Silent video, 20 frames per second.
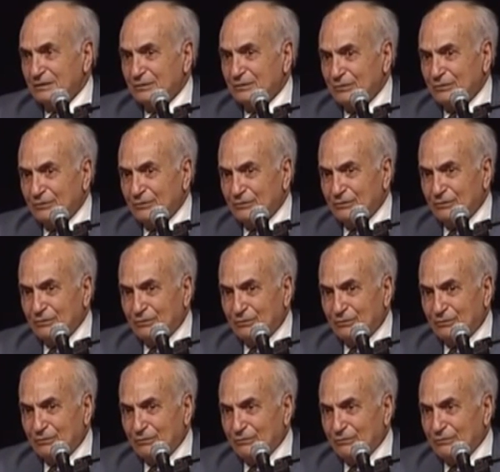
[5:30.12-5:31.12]
que
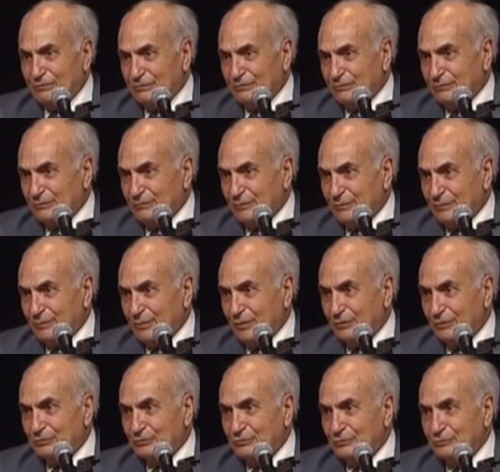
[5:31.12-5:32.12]
l'on euh,
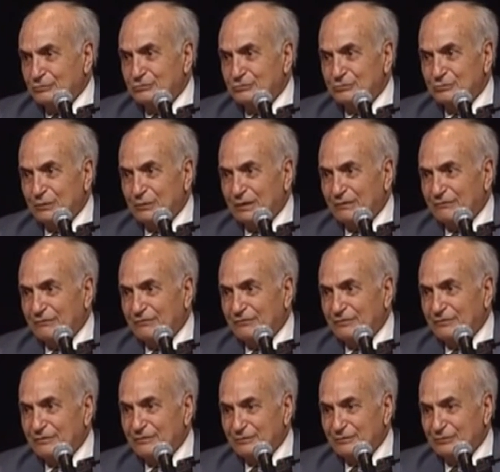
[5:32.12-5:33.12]
meurt de soif
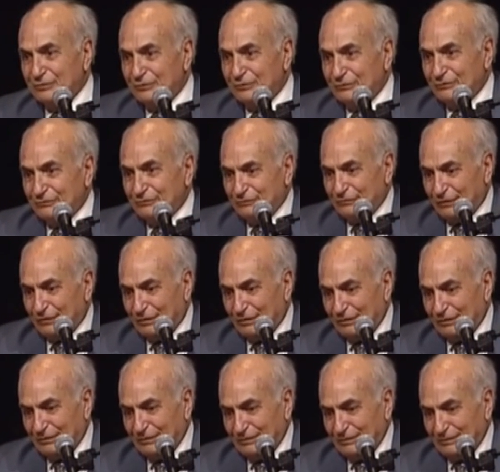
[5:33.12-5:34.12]

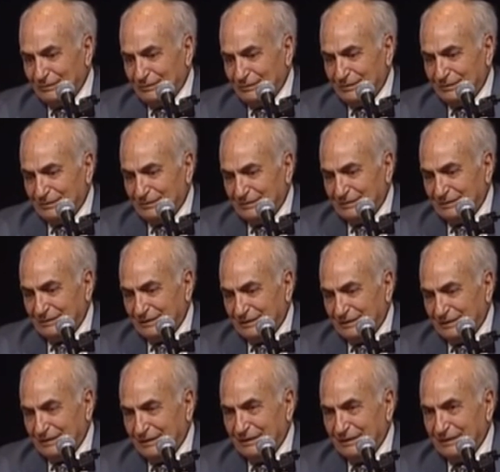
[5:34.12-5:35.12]
devant
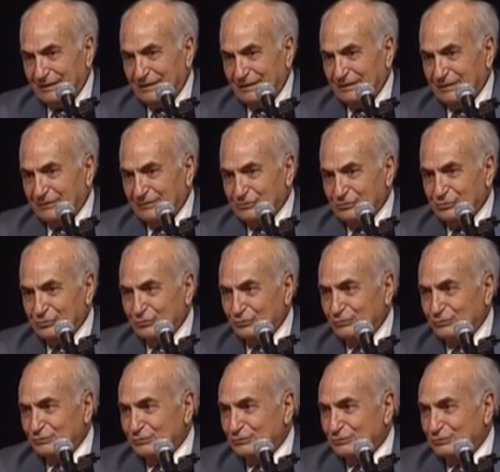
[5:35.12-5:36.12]
les
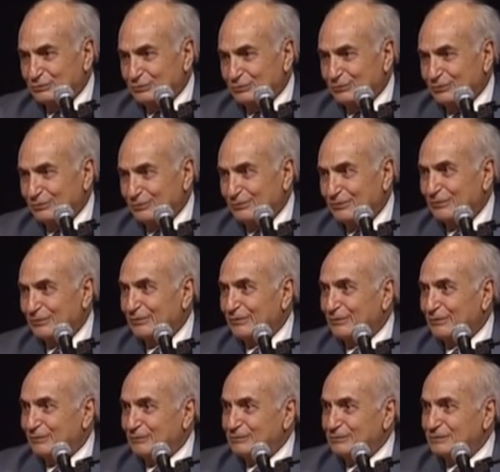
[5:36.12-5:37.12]
sources d'eau que
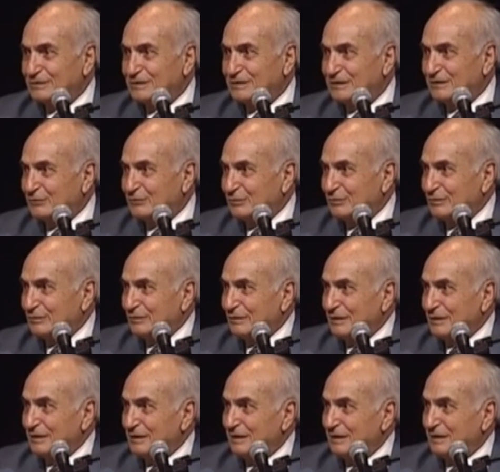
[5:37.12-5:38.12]
constituent
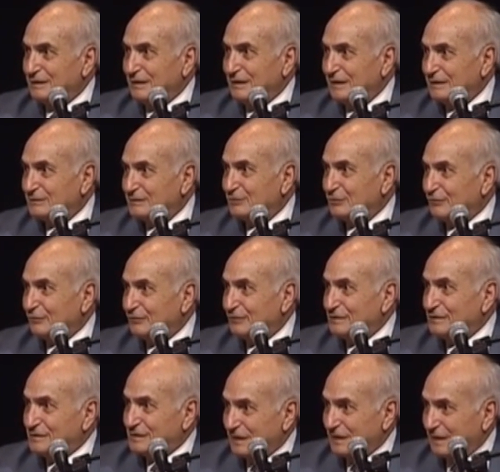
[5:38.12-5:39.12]
les textes
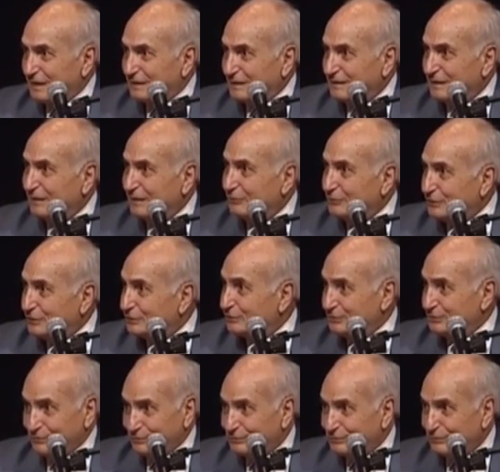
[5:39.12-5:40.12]
officiels des
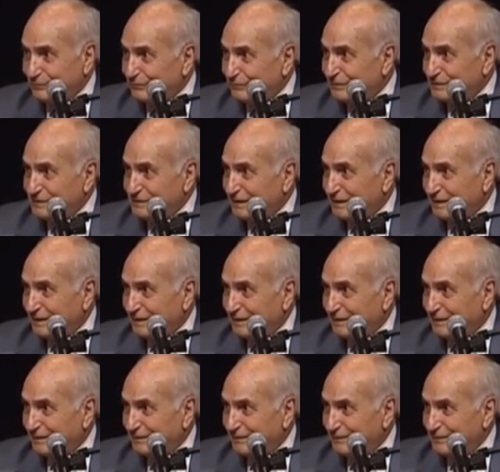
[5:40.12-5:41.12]
religions officielles.
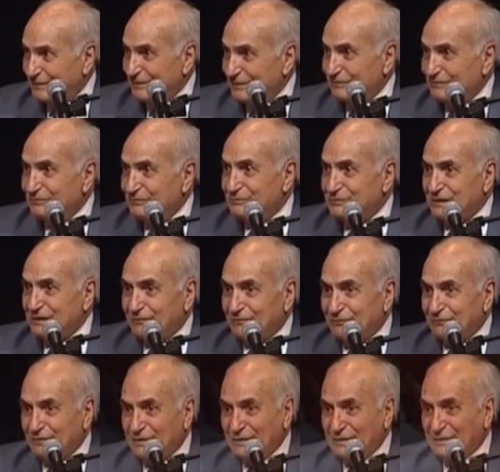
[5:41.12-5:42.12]
Vous
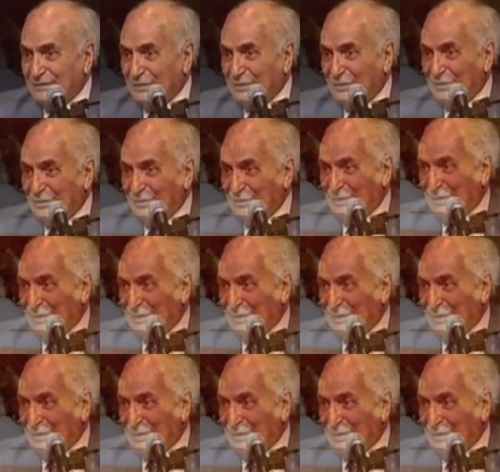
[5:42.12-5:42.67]
avez dans